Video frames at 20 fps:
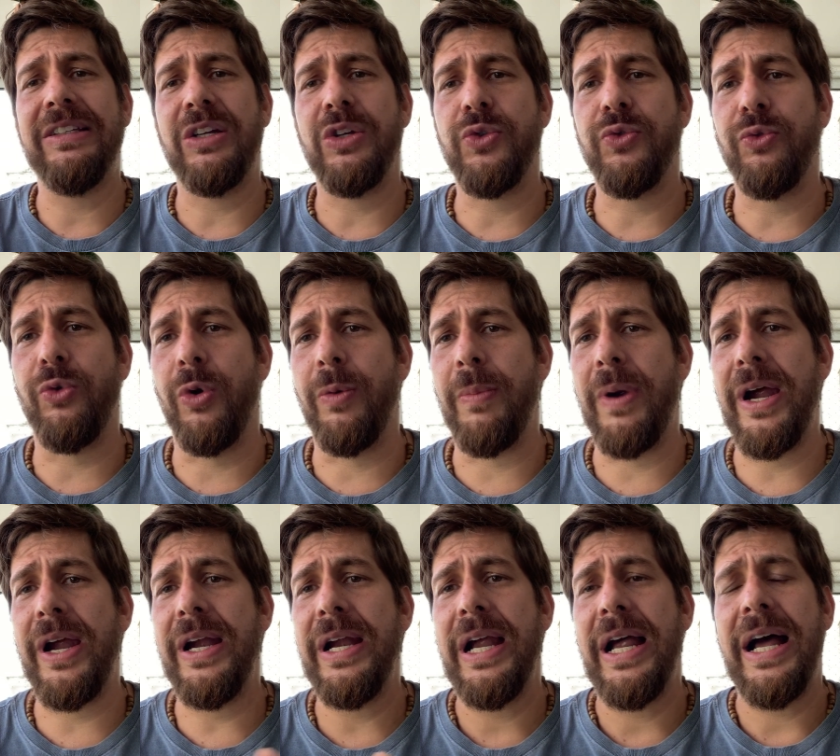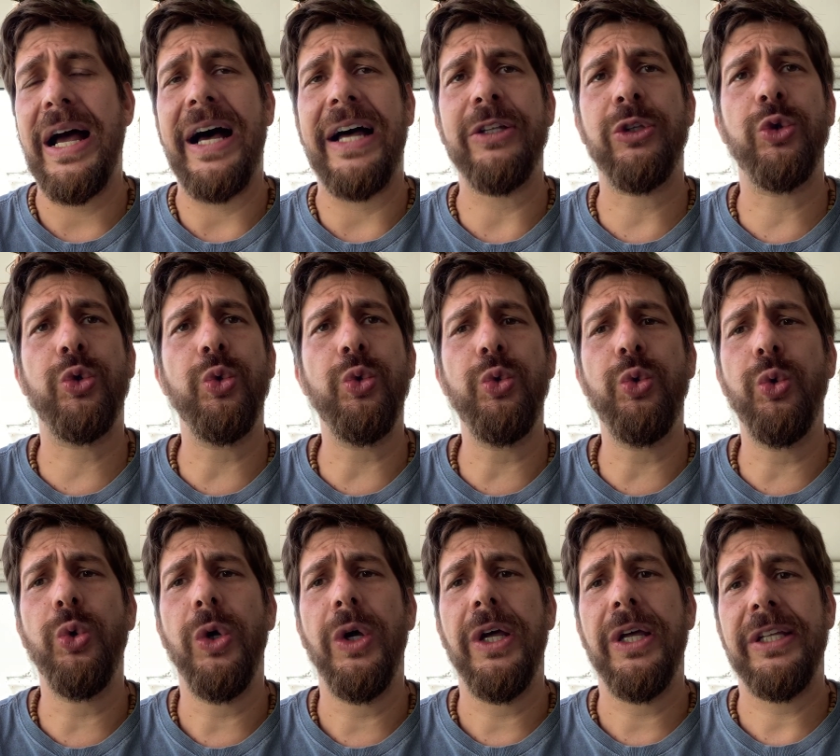e transformar a
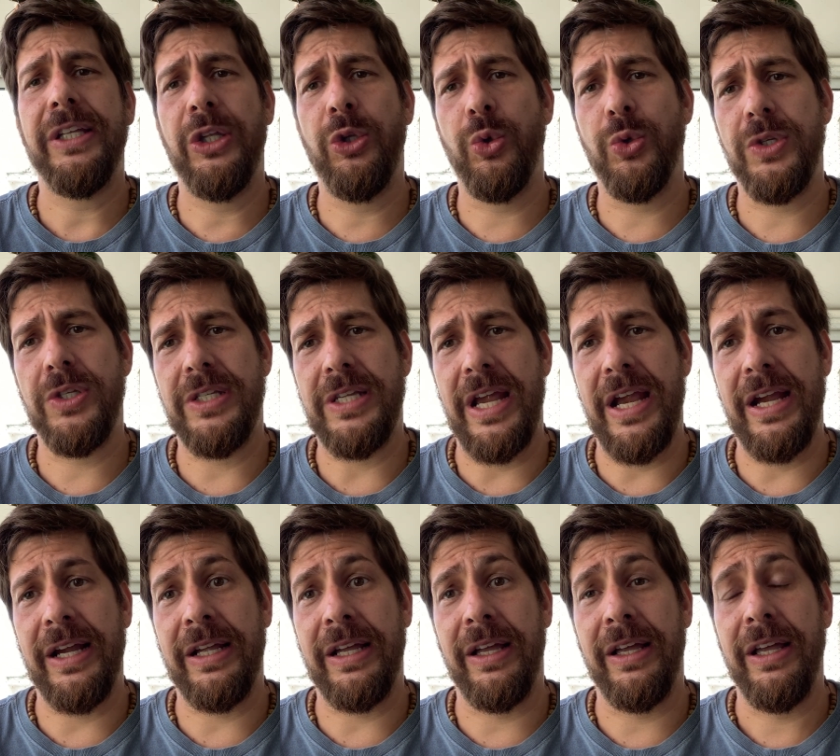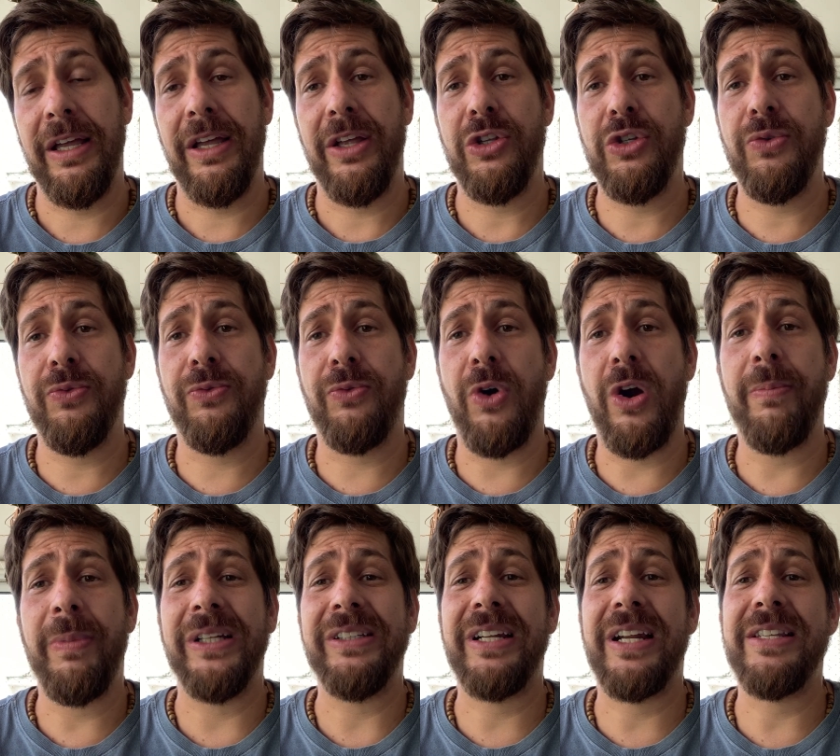tudo que nos cerca de
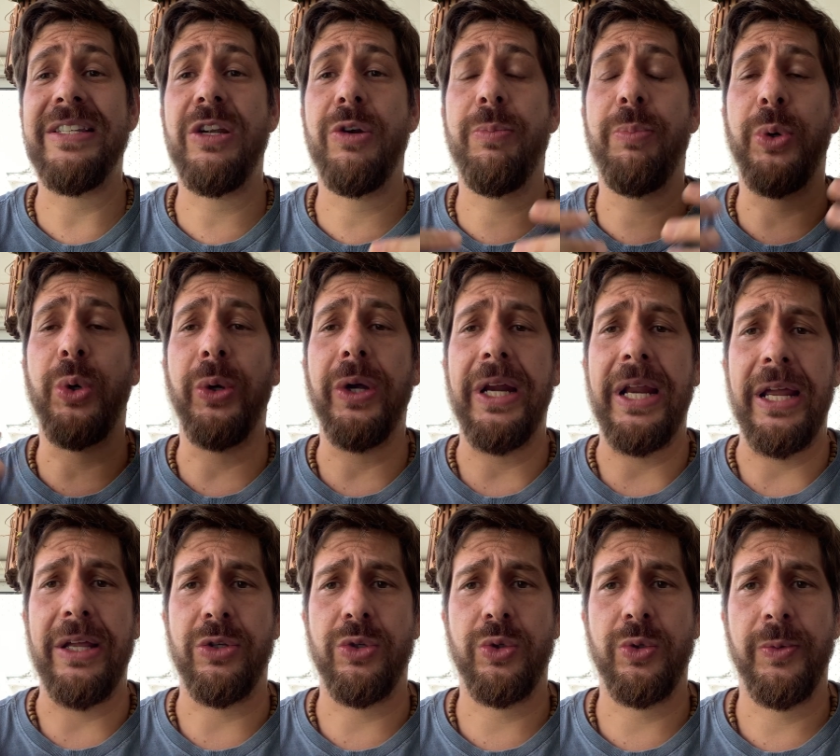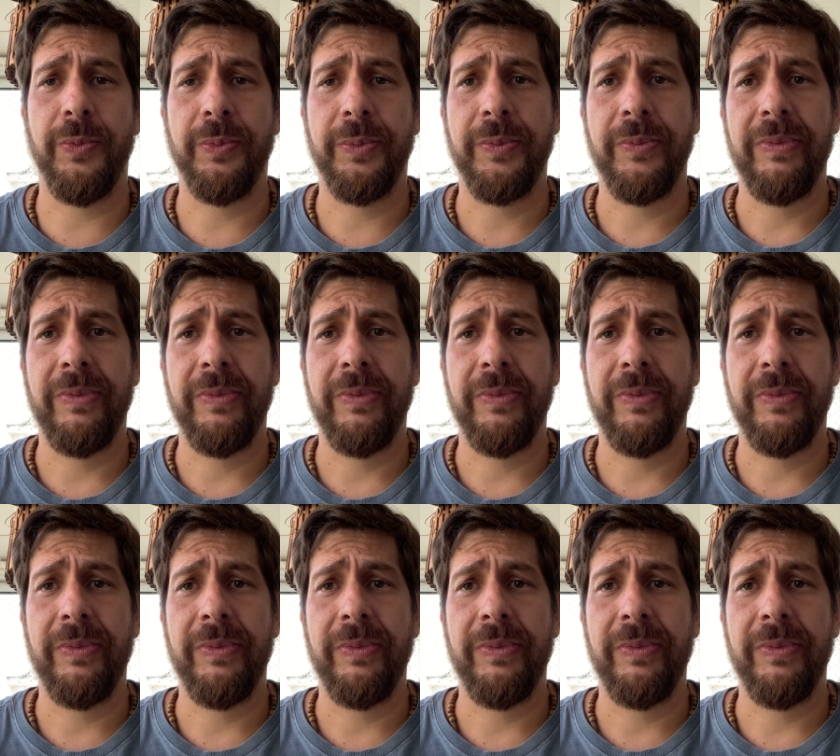forma a trazer progresso.